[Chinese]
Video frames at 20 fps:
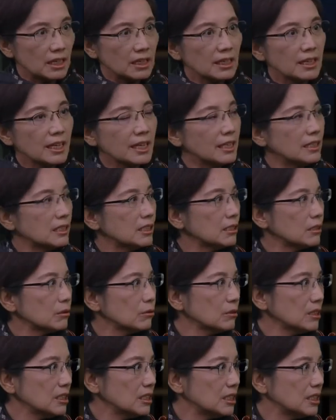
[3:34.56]
人类
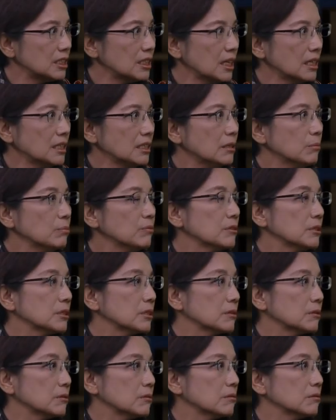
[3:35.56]
最先一步
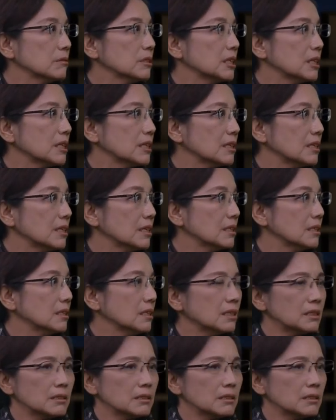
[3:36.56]
走出这个的，